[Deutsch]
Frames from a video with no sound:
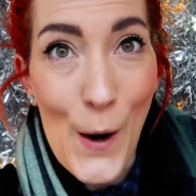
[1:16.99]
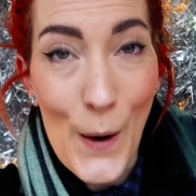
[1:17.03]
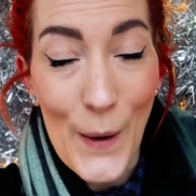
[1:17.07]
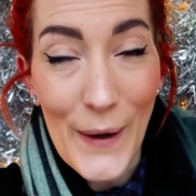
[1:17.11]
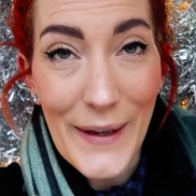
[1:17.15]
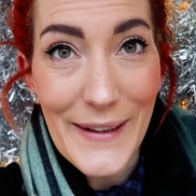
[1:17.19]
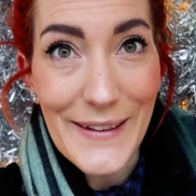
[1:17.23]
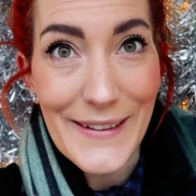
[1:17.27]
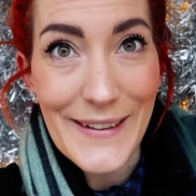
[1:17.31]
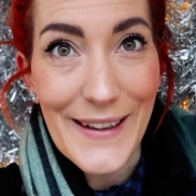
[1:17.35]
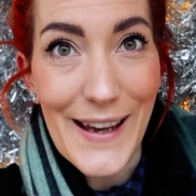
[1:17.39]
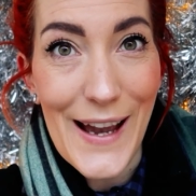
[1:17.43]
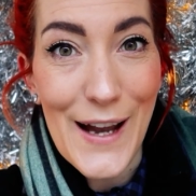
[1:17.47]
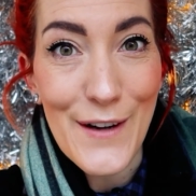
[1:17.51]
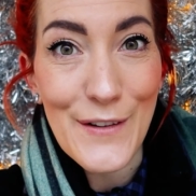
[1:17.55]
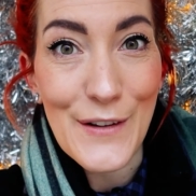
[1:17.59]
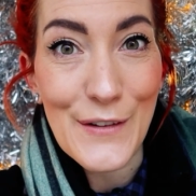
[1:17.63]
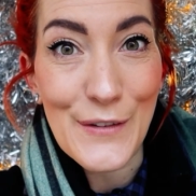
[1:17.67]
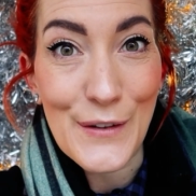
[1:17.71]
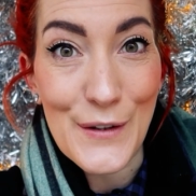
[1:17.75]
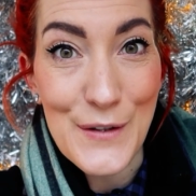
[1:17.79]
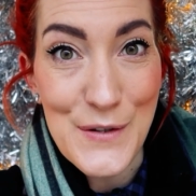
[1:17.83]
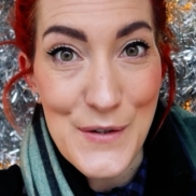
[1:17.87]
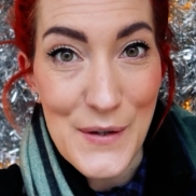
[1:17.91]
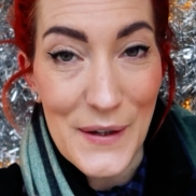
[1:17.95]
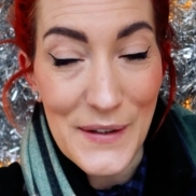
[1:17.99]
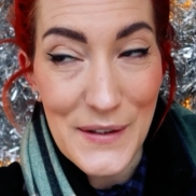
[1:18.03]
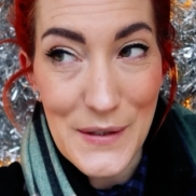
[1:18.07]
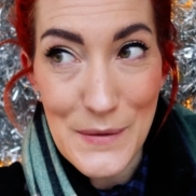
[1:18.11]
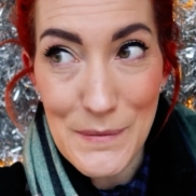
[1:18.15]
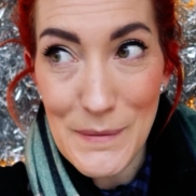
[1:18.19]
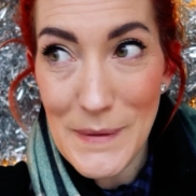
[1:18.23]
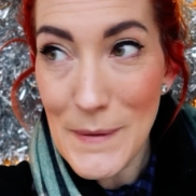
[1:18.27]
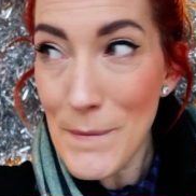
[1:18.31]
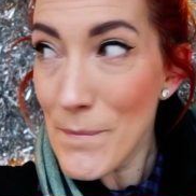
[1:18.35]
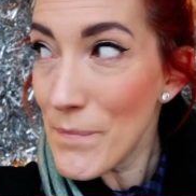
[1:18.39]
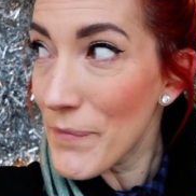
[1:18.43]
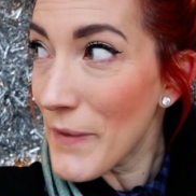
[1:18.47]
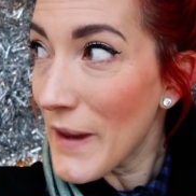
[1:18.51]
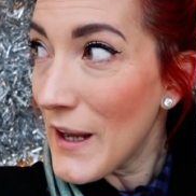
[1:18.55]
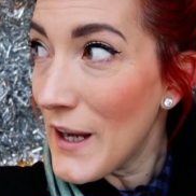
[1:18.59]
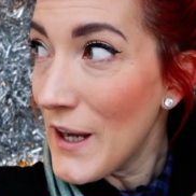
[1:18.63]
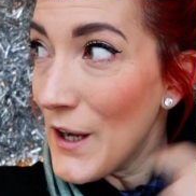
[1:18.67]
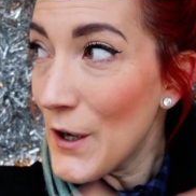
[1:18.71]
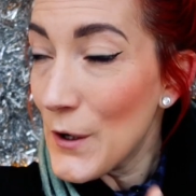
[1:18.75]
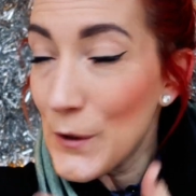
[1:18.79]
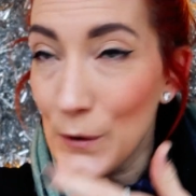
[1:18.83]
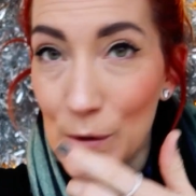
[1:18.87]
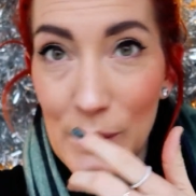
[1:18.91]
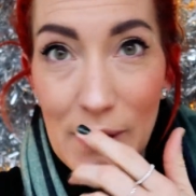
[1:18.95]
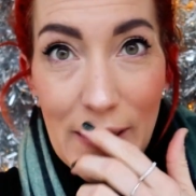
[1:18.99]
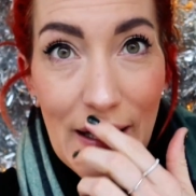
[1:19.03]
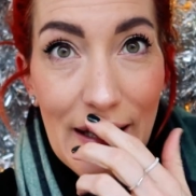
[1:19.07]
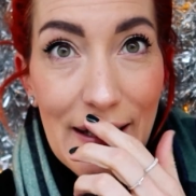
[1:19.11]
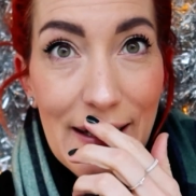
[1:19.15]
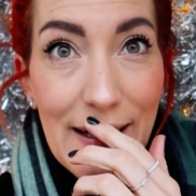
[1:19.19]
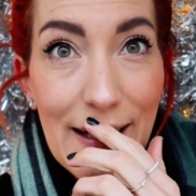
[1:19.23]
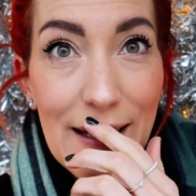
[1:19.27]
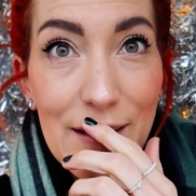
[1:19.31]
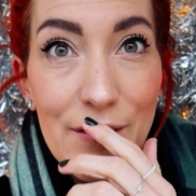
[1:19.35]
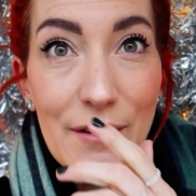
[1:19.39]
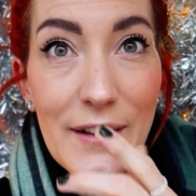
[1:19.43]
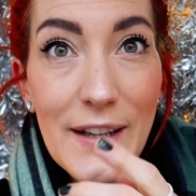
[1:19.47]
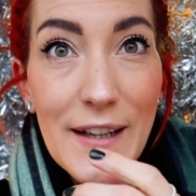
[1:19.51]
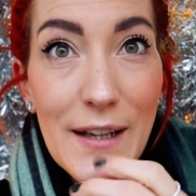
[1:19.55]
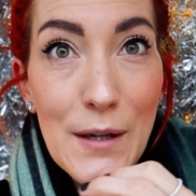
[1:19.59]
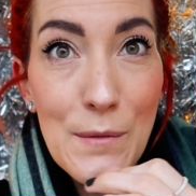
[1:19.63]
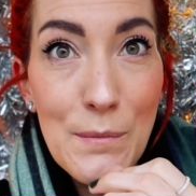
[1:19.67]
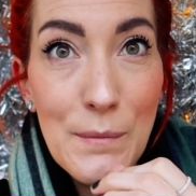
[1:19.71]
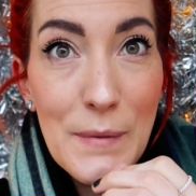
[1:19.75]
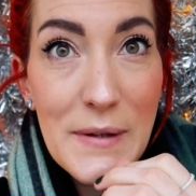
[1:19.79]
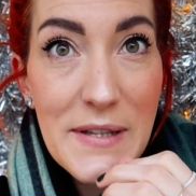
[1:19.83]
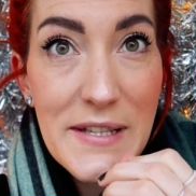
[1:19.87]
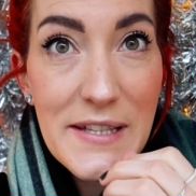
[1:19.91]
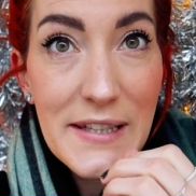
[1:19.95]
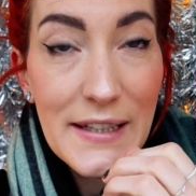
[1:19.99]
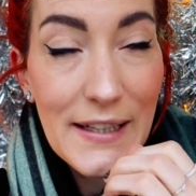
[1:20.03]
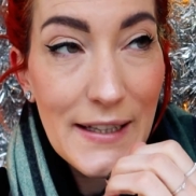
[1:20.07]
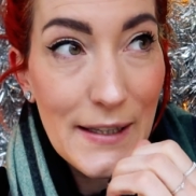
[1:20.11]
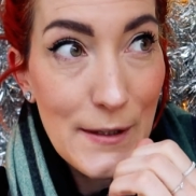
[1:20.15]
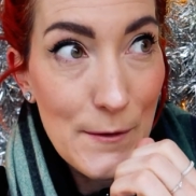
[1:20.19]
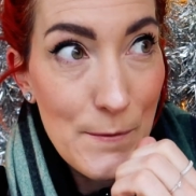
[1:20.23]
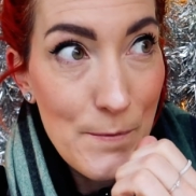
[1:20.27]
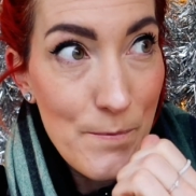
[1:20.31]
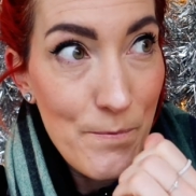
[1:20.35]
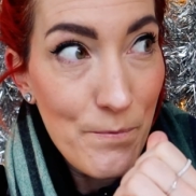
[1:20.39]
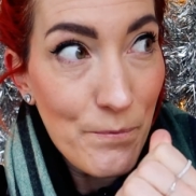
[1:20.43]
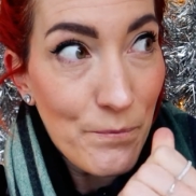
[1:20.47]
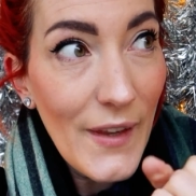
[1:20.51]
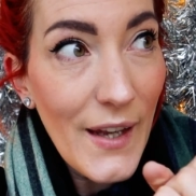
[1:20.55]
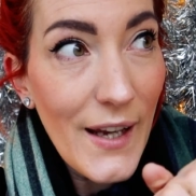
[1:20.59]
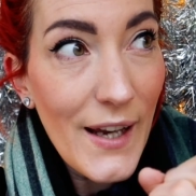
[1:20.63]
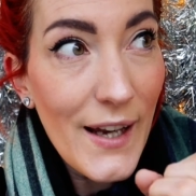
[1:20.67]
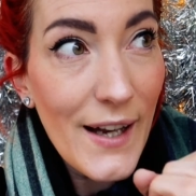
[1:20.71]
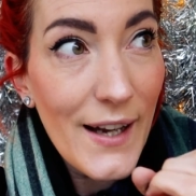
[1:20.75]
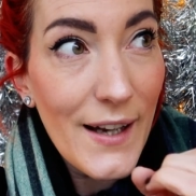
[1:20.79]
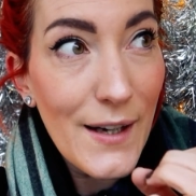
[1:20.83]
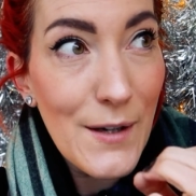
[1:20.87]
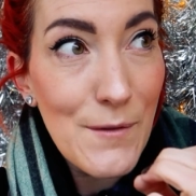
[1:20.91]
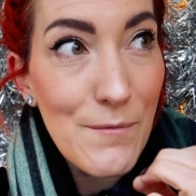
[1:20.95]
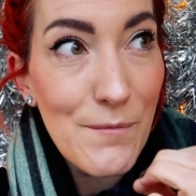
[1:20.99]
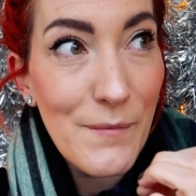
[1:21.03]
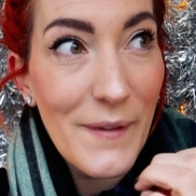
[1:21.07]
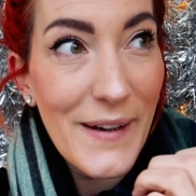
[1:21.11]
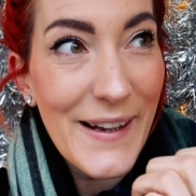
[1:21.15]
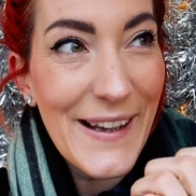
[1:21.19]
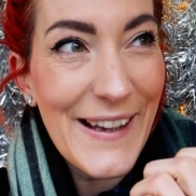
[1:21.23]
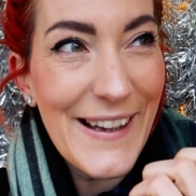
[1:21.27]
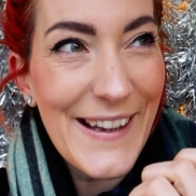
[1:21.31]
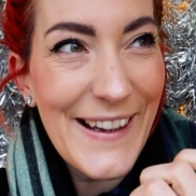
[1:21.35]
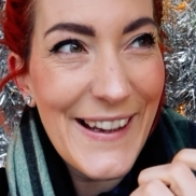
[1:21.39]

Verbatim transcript: Heute aber Friseurtermin und generell wieder ein bisschen... Ähm,